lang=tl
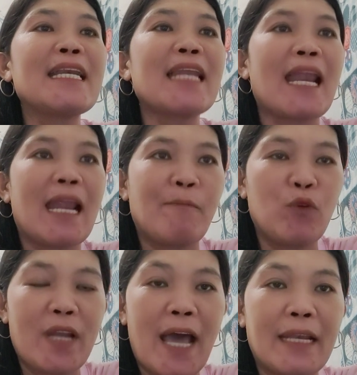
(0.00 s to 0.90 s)

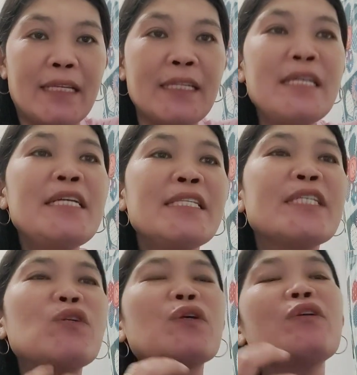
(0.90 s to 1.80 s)
lalamunan.
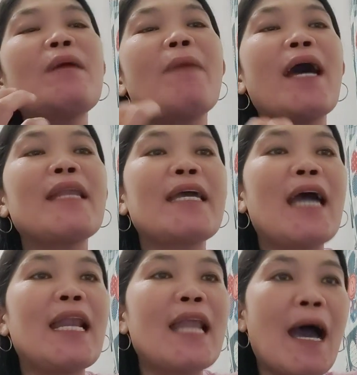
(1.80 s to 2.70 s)
Siguro naman ay
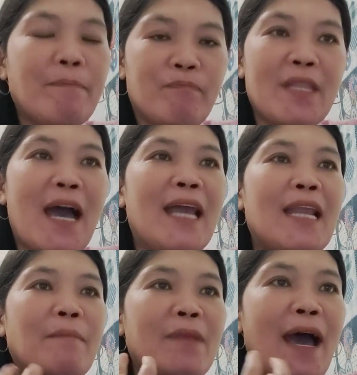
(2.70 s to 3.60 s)
alam na
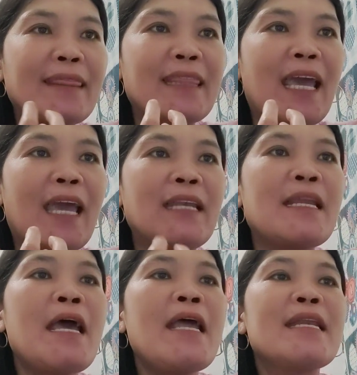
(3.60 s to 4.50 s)
alam natin
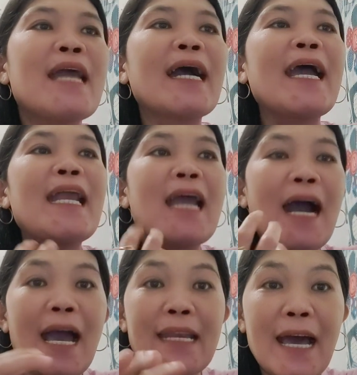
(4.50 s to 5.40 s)
na
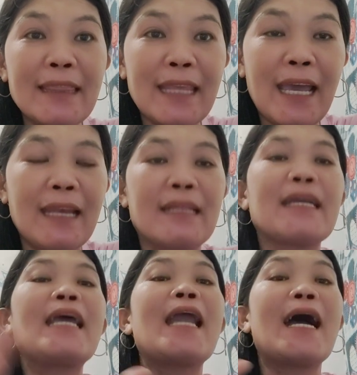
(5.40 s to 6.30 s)
kailangan
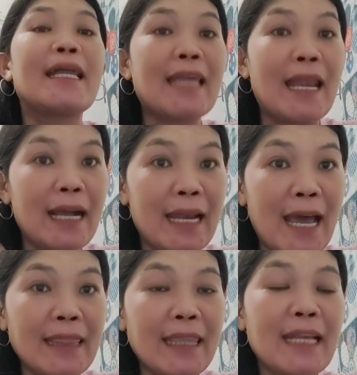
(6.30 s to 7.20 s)
natin, kailangan talaga
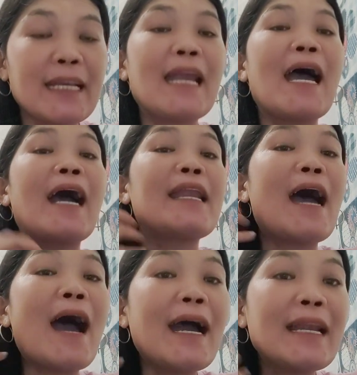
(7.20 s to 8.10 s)
natin, kailangan
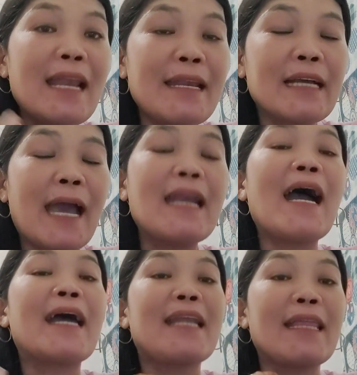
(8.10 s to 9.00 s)
ang
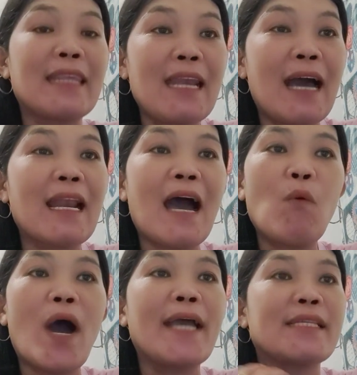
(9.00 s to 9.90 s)
kailangan natin ang
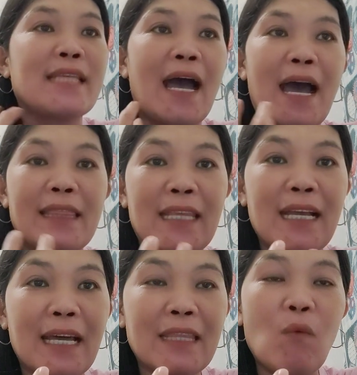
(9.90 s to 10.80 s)
laway sa ating
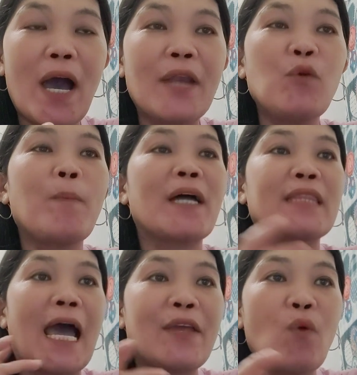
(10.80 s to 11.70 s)
katawan upang
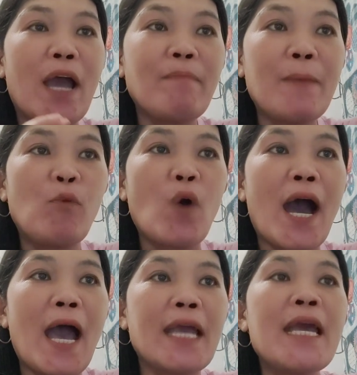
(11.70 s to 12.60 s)
tayo ay may
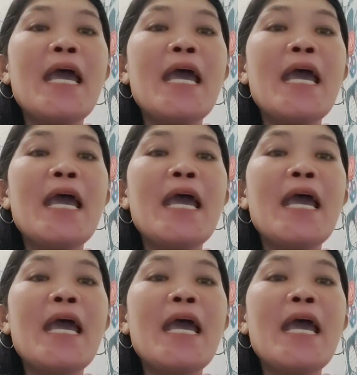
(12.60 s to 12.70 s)
buhay